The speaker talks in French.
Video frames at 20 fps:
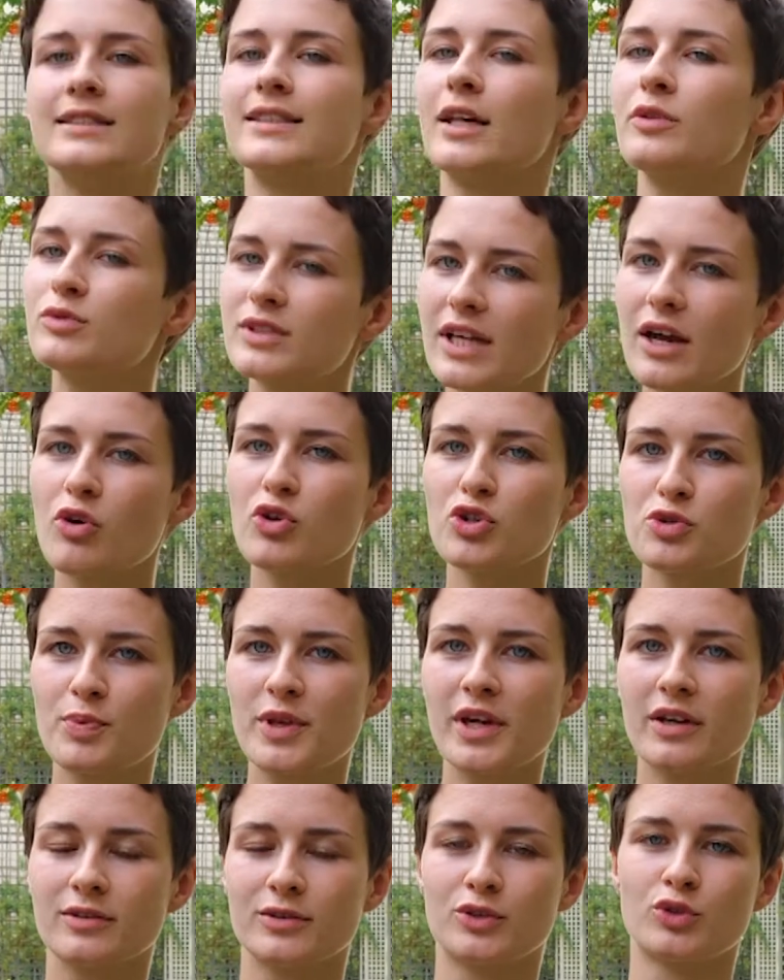Ça nous arrange
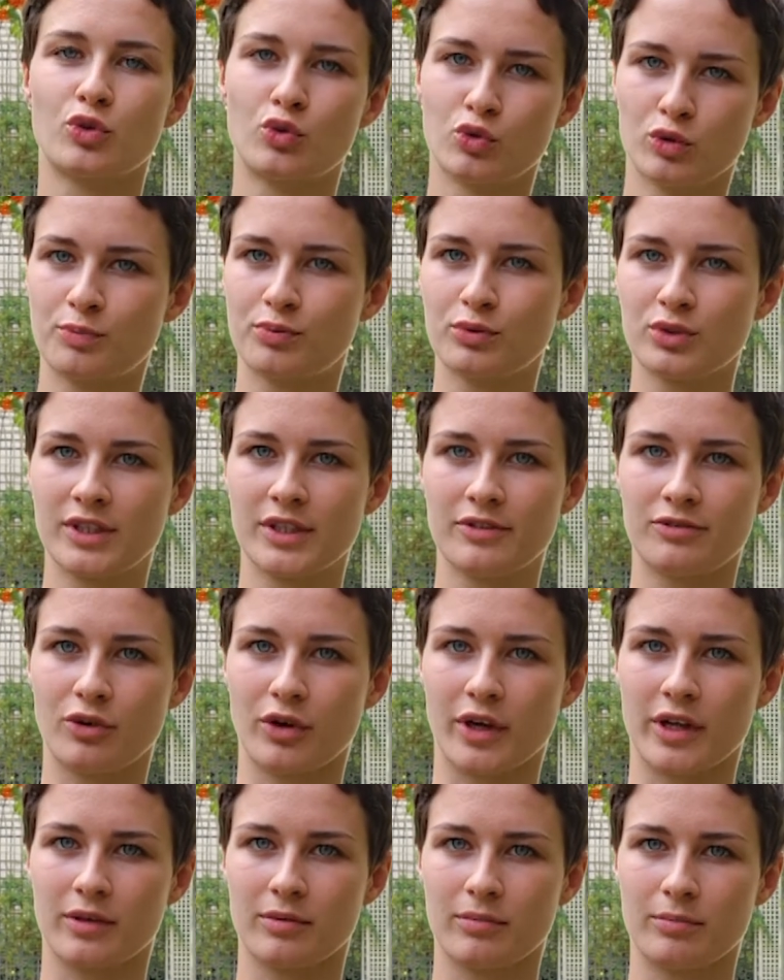bien ce coup de pouce des
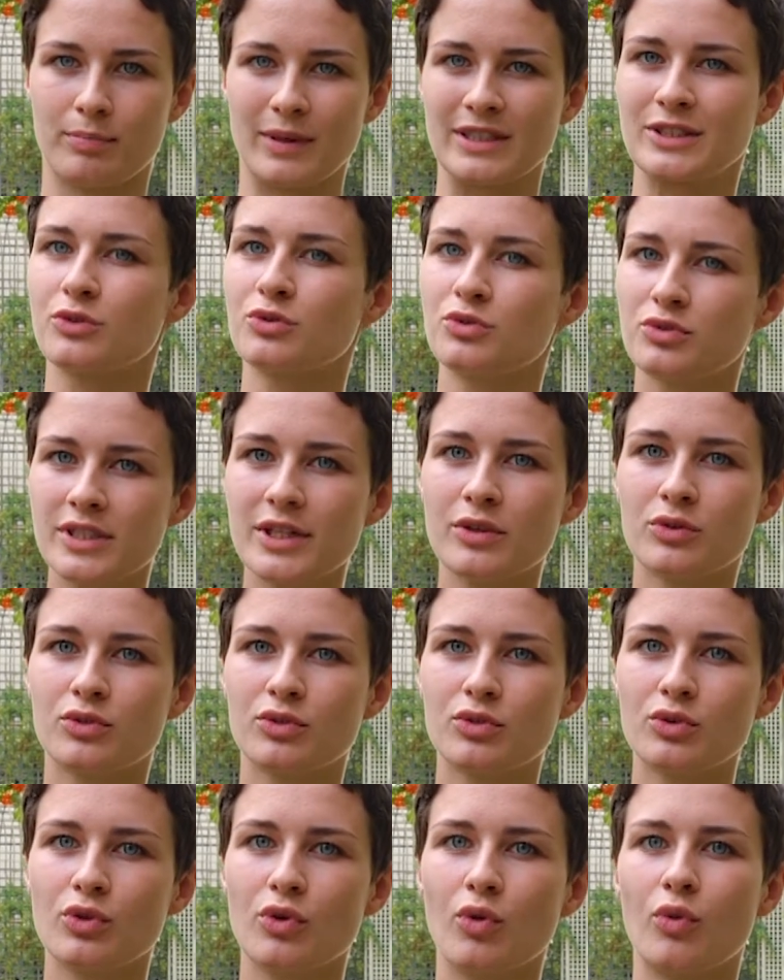forêts, parce que du
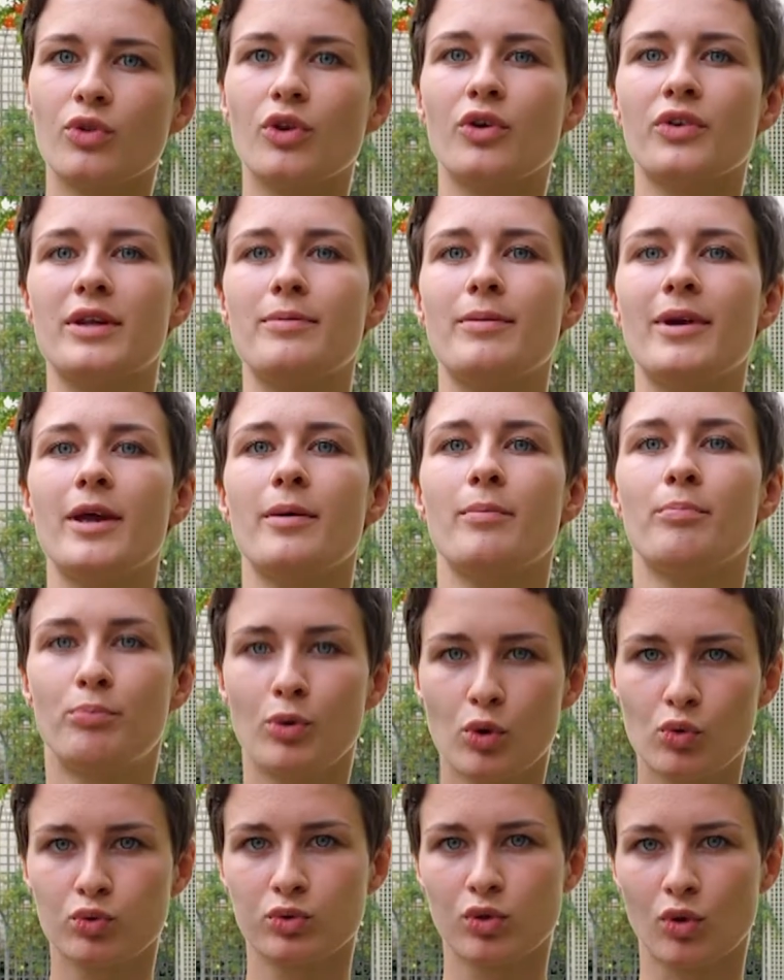CO2, on en émet
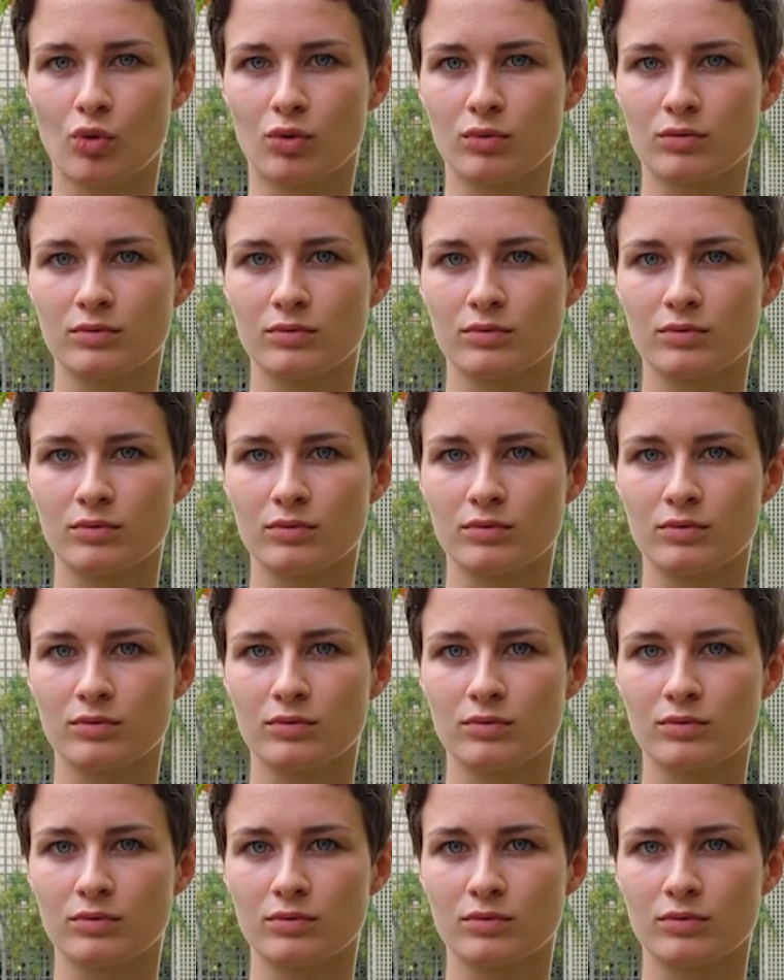beaucoup trop.